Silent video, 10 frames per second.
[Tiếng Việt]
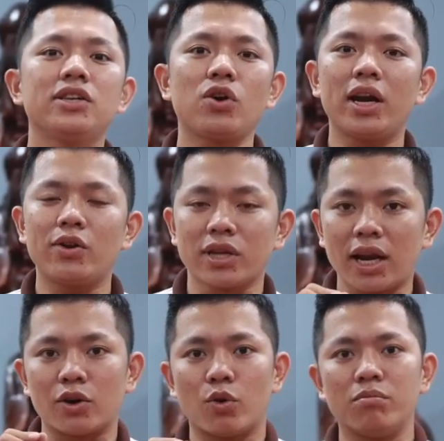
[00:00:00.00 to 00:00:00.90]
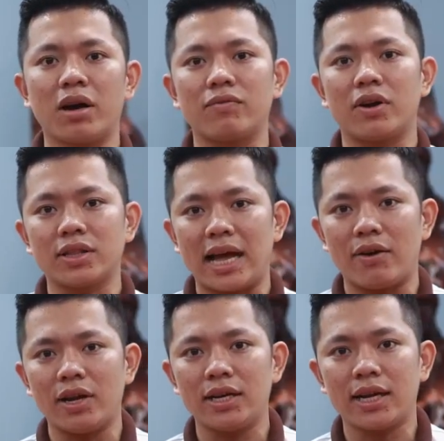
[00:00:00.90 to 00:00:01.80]
cho nên nó rất là nổi bật và nó
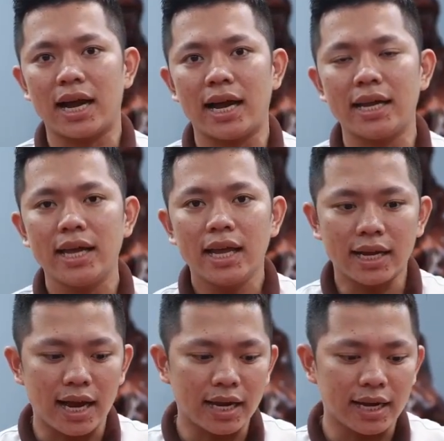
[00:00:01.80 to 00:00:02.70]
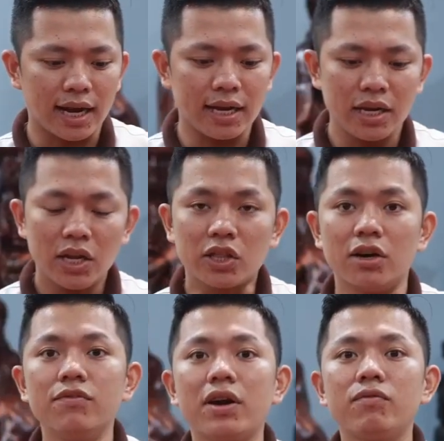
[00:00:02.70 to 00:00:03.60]
tạo lên cái cái cái
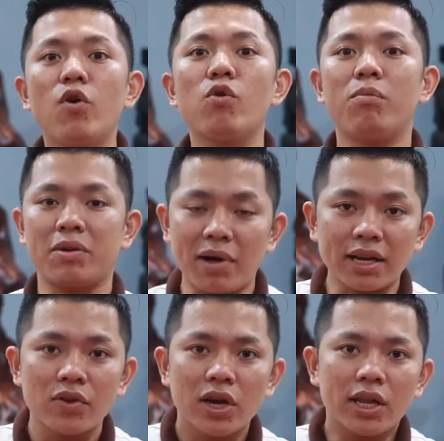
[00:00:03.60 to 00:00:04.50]
thứ vân vô cùng bắt mắt.